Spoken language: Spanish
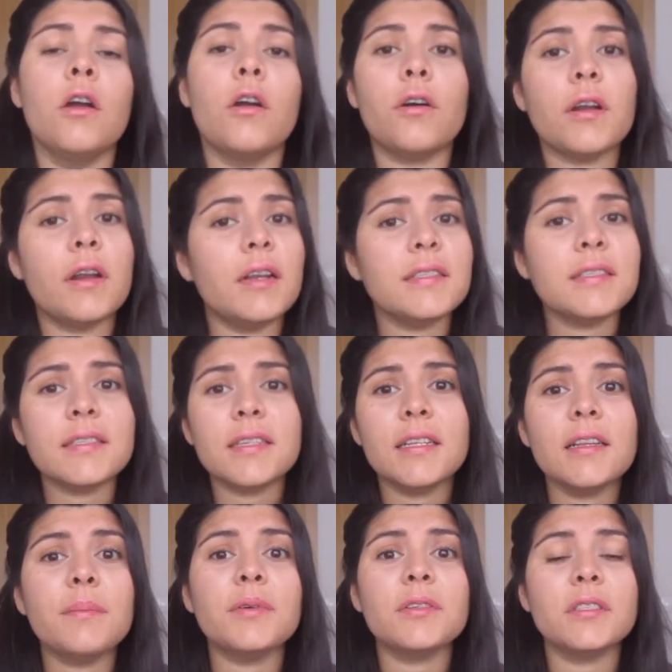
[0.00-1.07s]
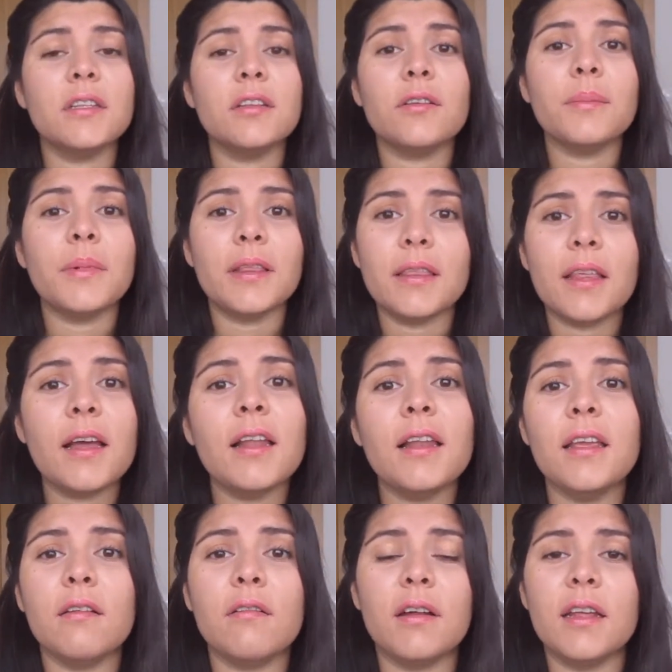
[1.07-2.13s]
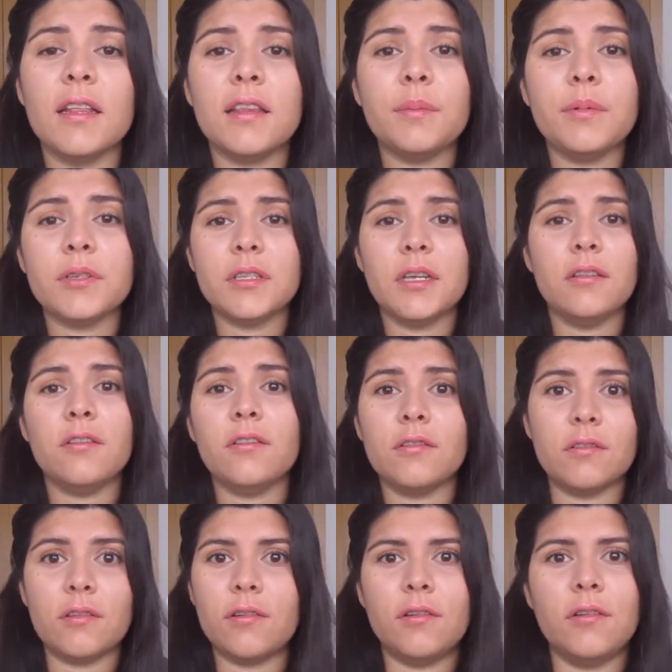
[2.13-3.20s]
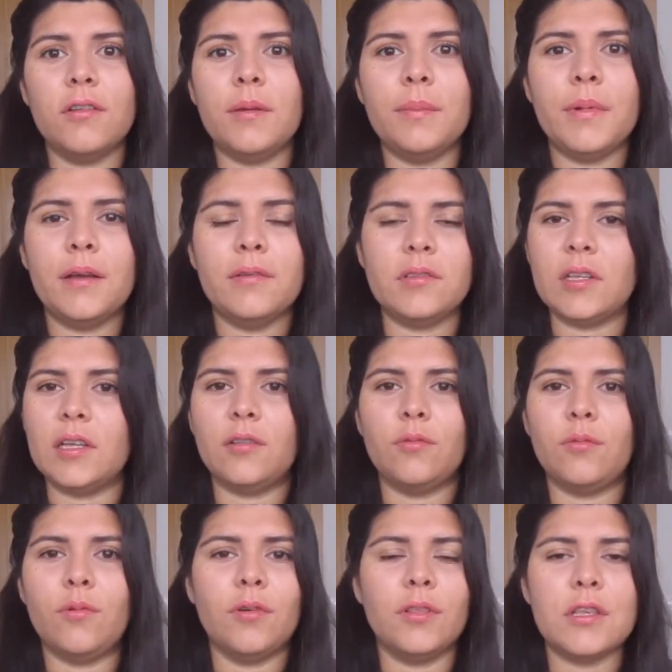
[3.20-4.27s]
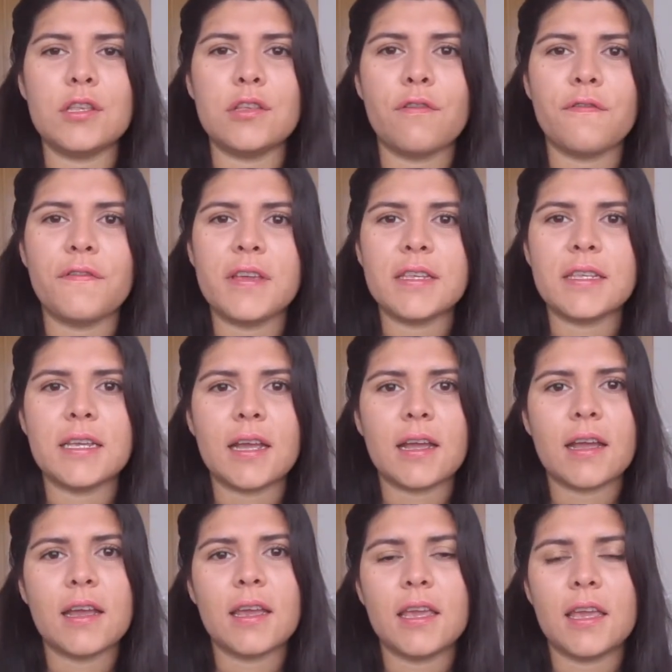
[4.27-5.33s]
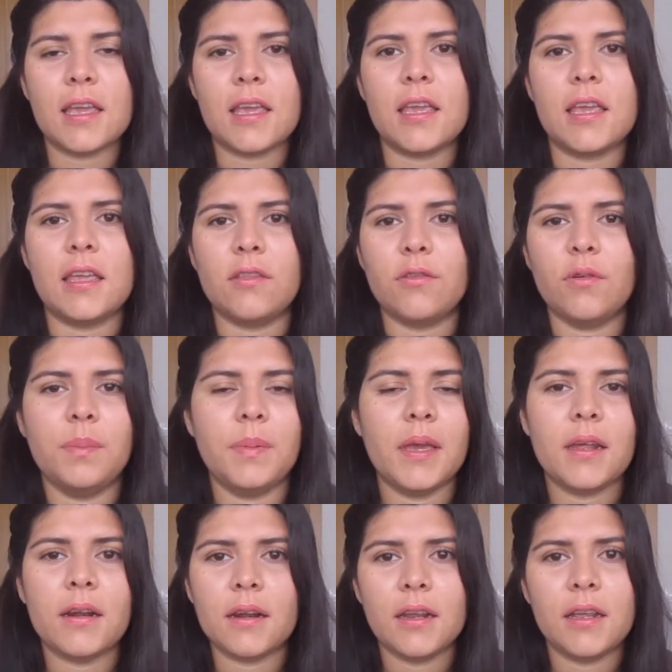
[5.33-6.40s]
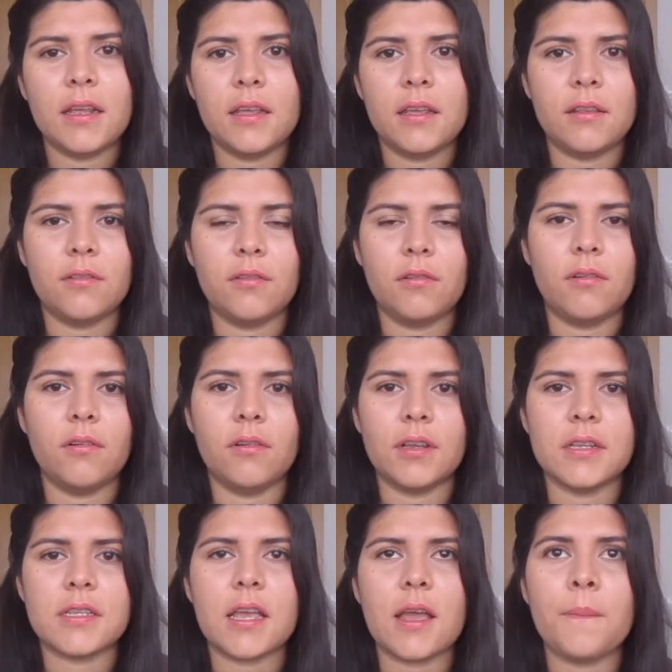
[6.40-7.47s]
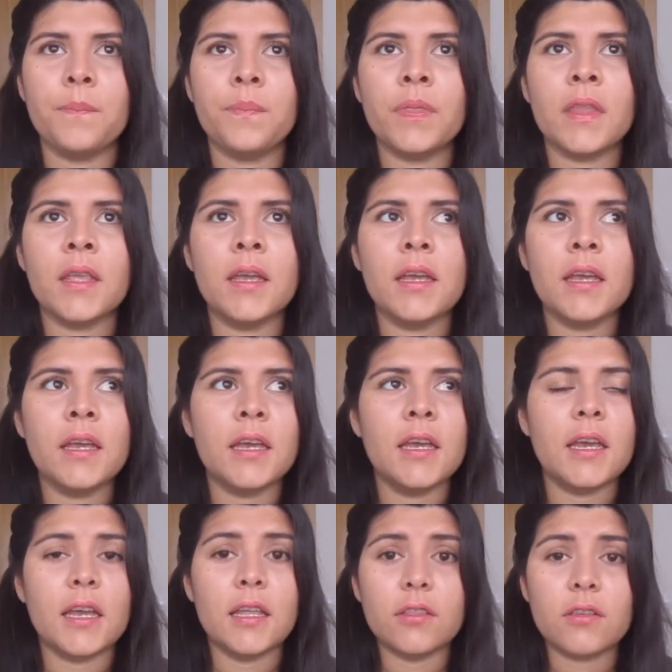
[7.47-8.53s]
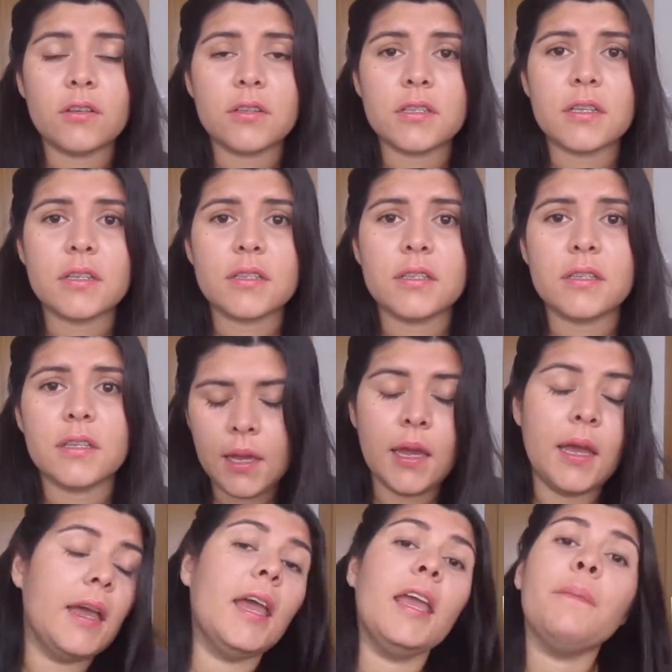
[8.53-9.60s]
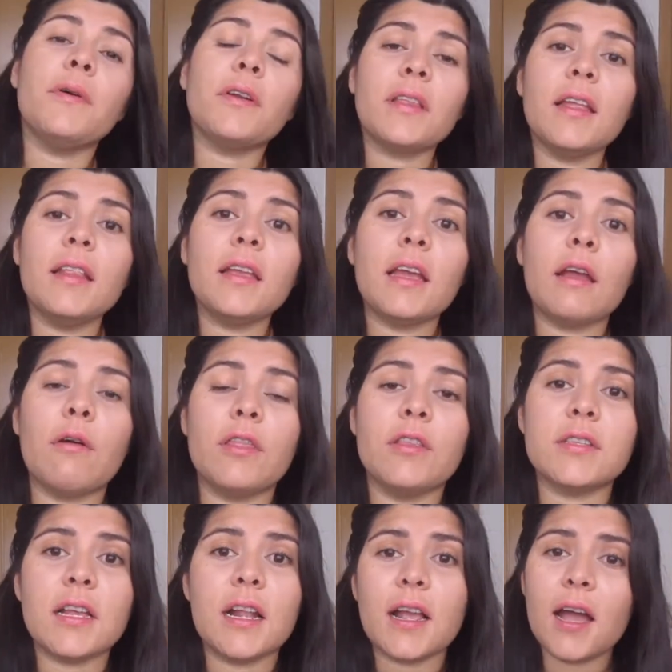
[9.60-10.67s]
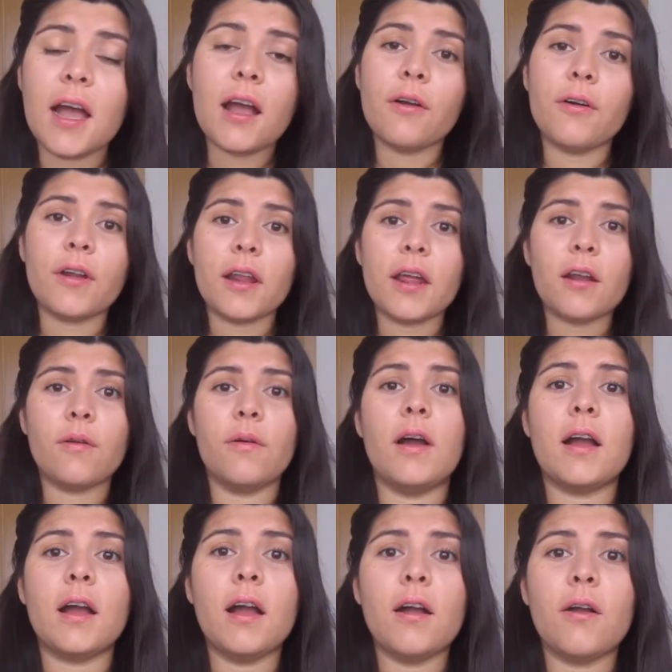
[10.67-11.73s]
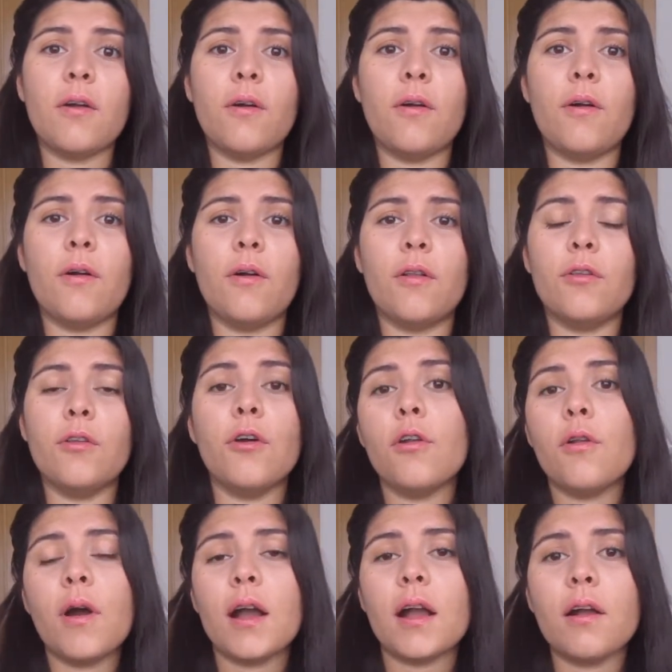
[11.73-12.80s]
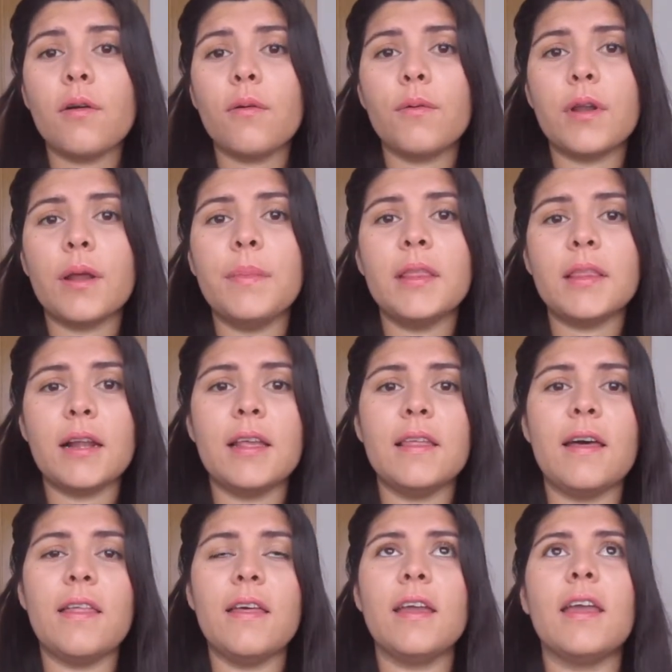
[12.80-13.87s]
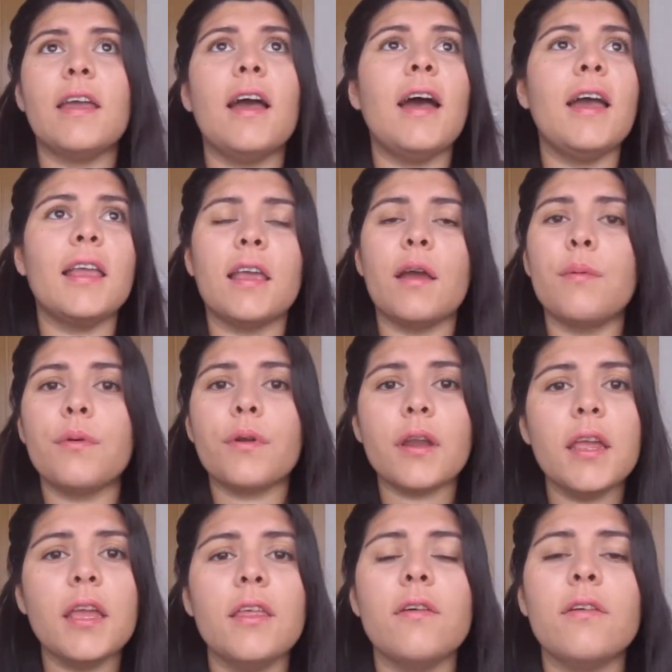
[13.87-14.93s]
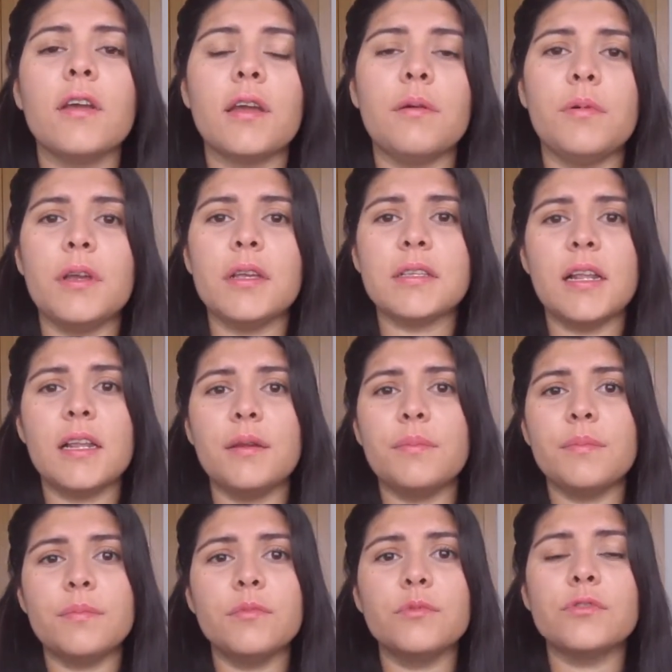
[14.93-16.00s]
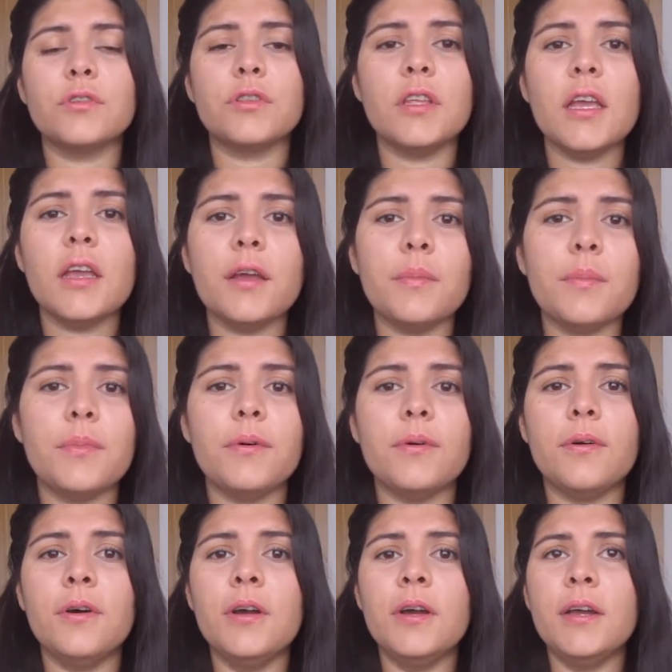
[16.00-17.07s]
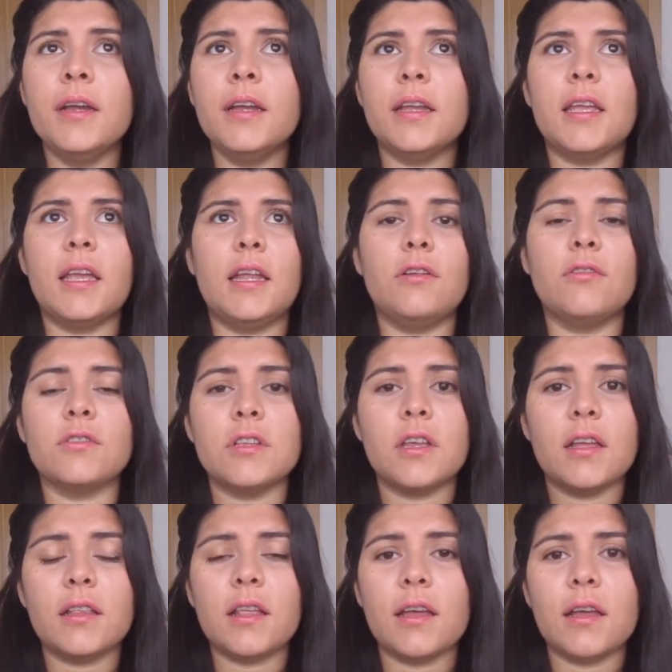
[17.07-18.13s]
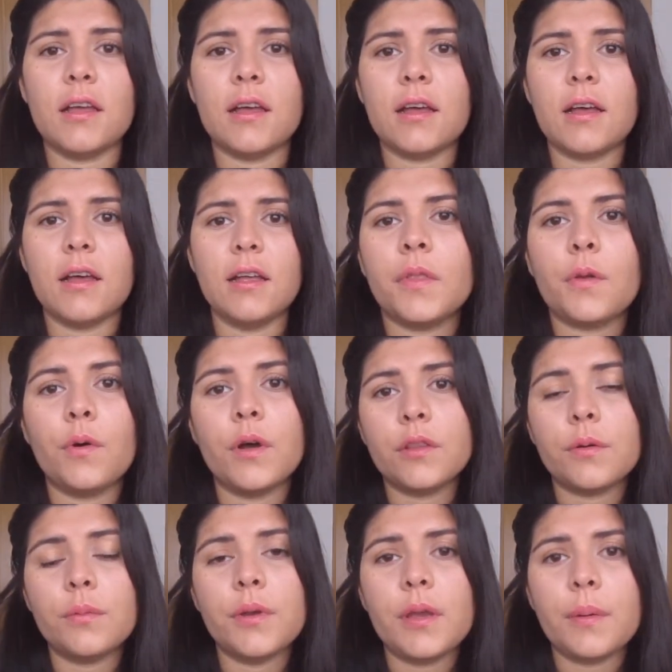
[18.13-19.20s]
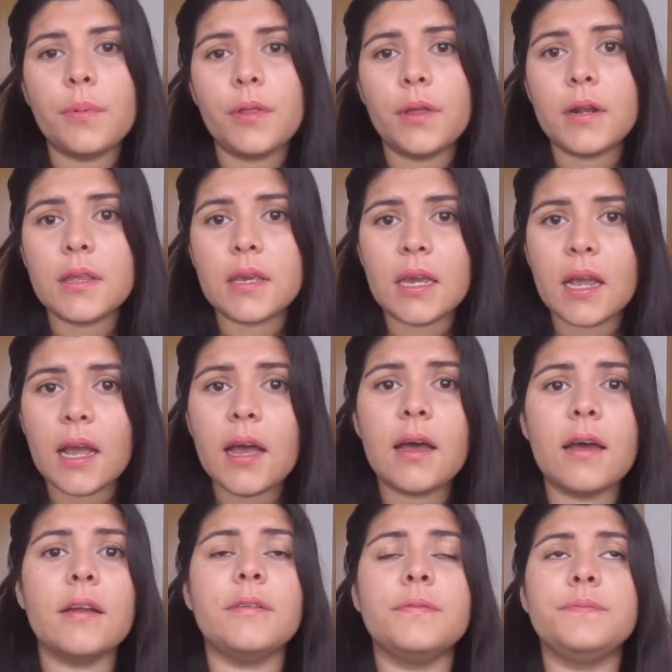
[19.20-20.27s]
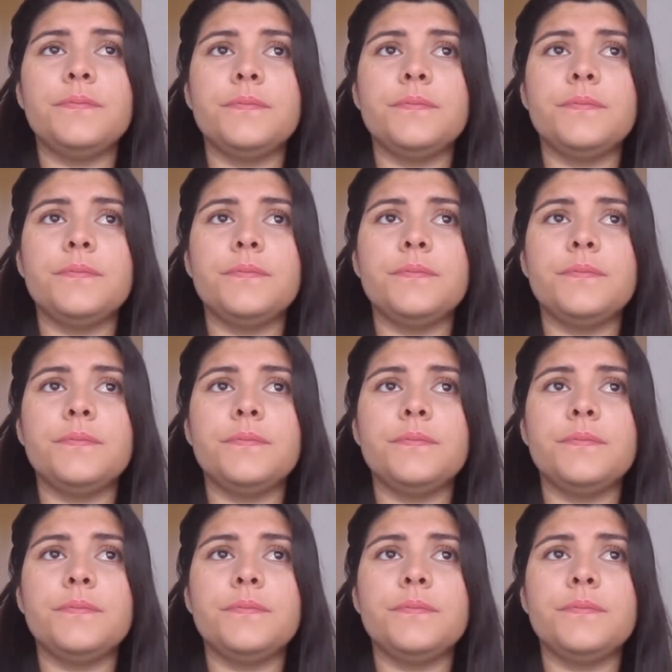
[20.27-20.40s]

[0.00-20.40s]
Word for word: correr es 60% mental y 40% todo lo demás, o sea, tu condición física y, tus piernas y todo lo que sea. Entonces, es importante que cuando salgas a correr lo hagas con, no lo hagas con una mentalidad de que, ay, qué aburrido, que voy a salir mucho tiempo, que no sé hasta cuánto voy a poder llegar.